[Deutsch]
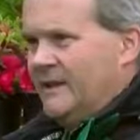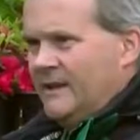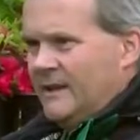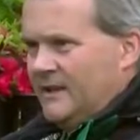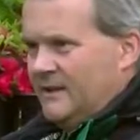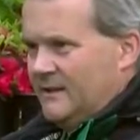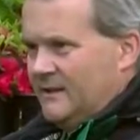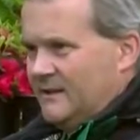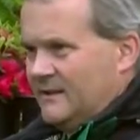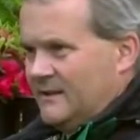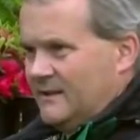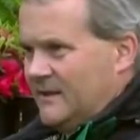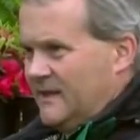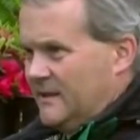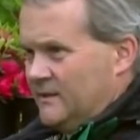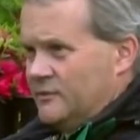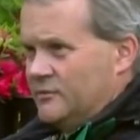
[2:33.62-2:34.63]
ein
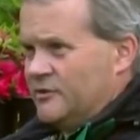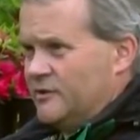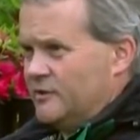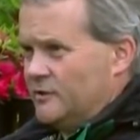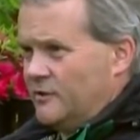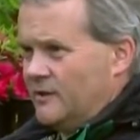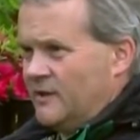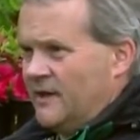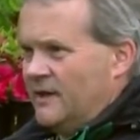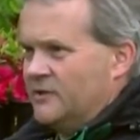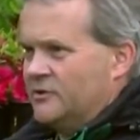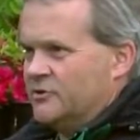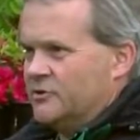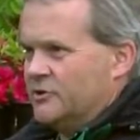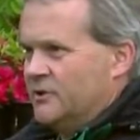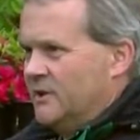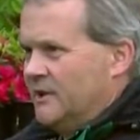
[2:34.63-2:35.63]
klassisches
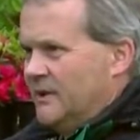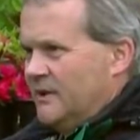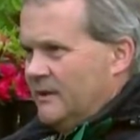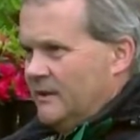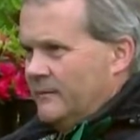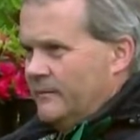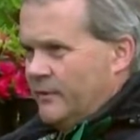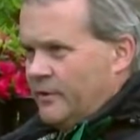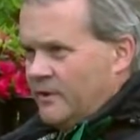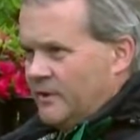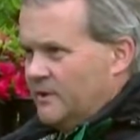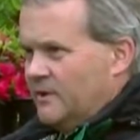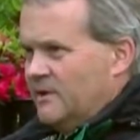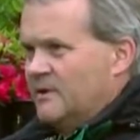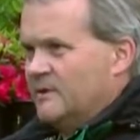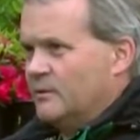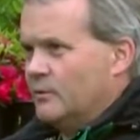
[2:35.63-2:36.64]
Orange,
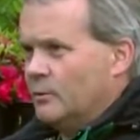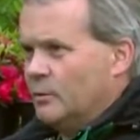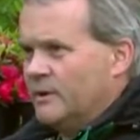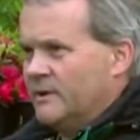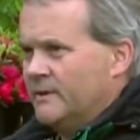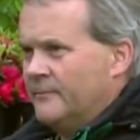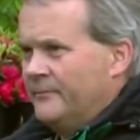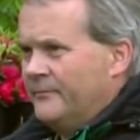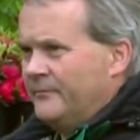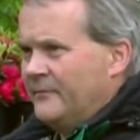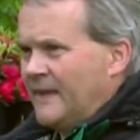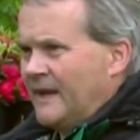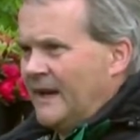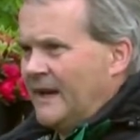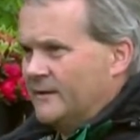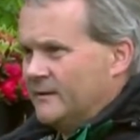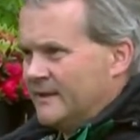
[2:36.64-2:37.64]
feuriges Rot.
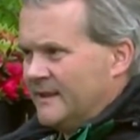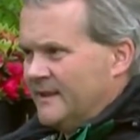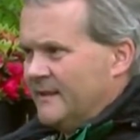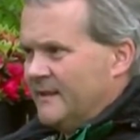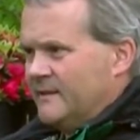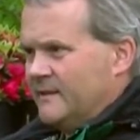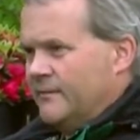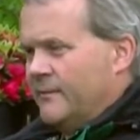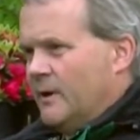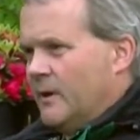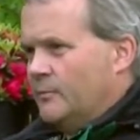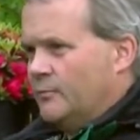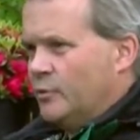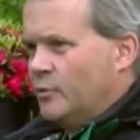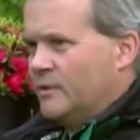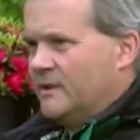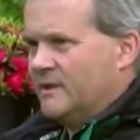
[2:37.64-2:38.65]
Also diese
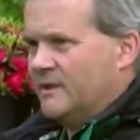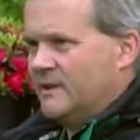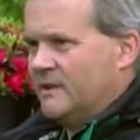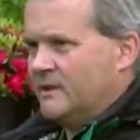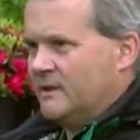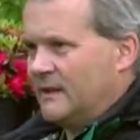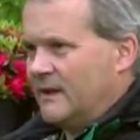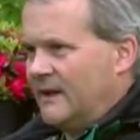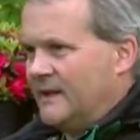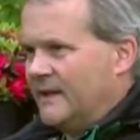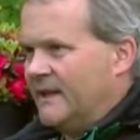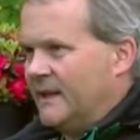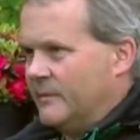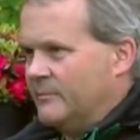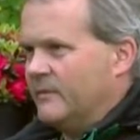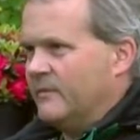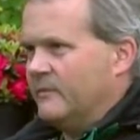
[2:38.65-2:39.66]
Farbpunkte kann
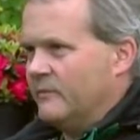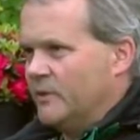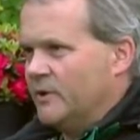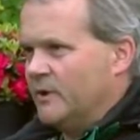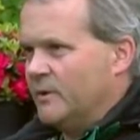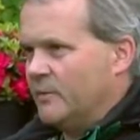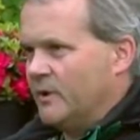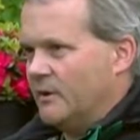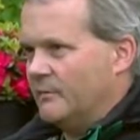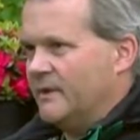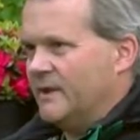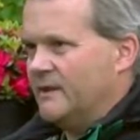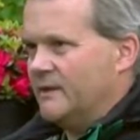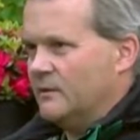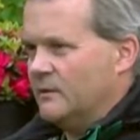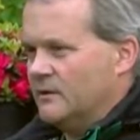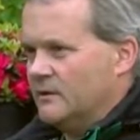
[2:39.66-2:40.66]
ich eben wunderbar
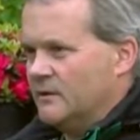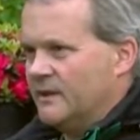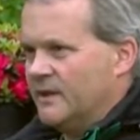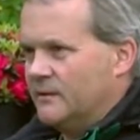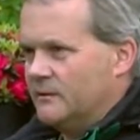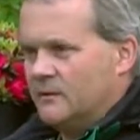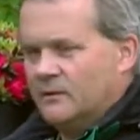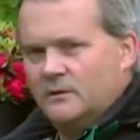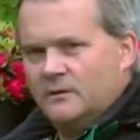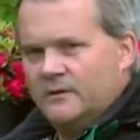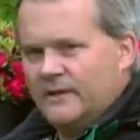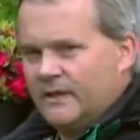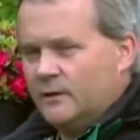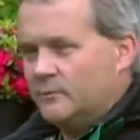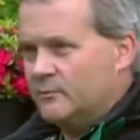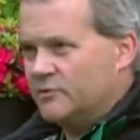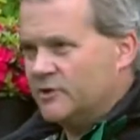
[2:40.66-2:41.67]
mit Rhododendron
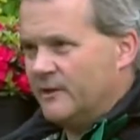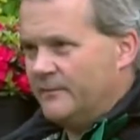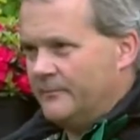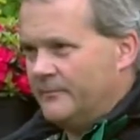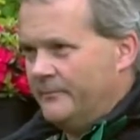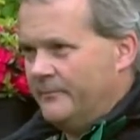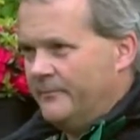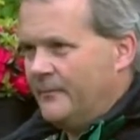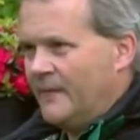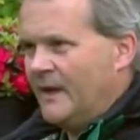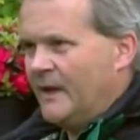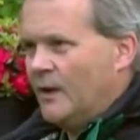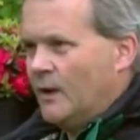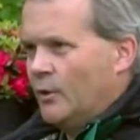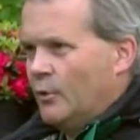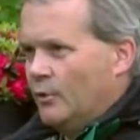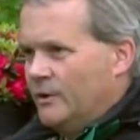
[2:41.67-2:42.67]
luteum schaffen.
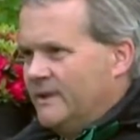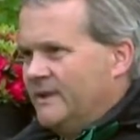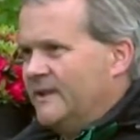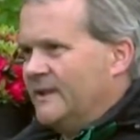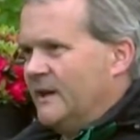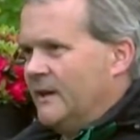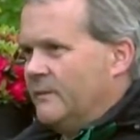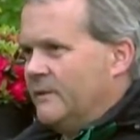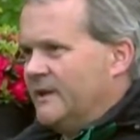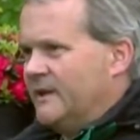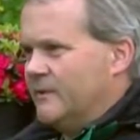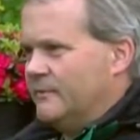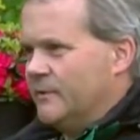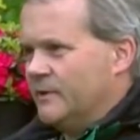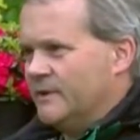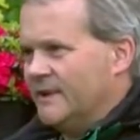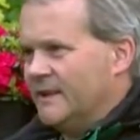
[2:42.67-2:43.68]
Und ich habe
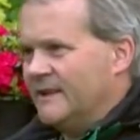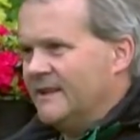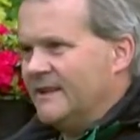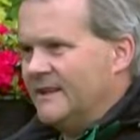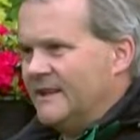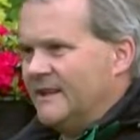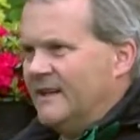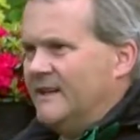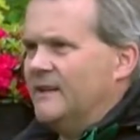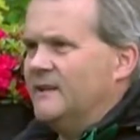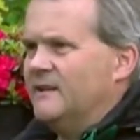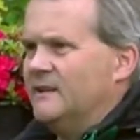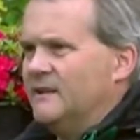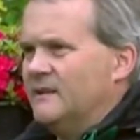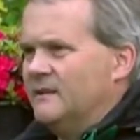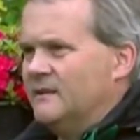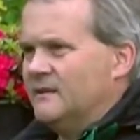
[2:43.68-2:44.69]
den Vorteil, den kann ich
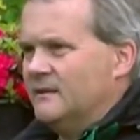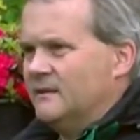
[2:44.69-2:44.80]
in den